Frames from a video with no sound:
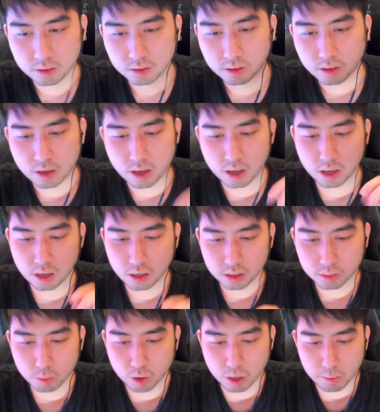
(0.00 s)
Oke
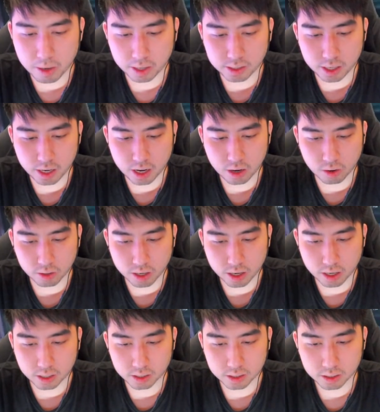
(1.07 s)
Semoga blessing nih grupnya
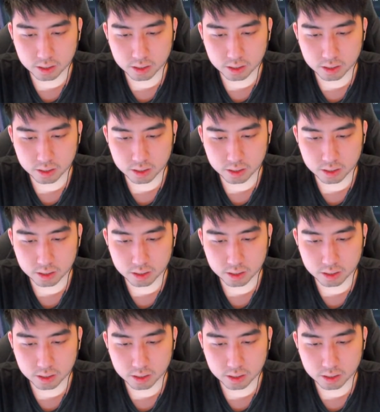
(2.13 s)
guys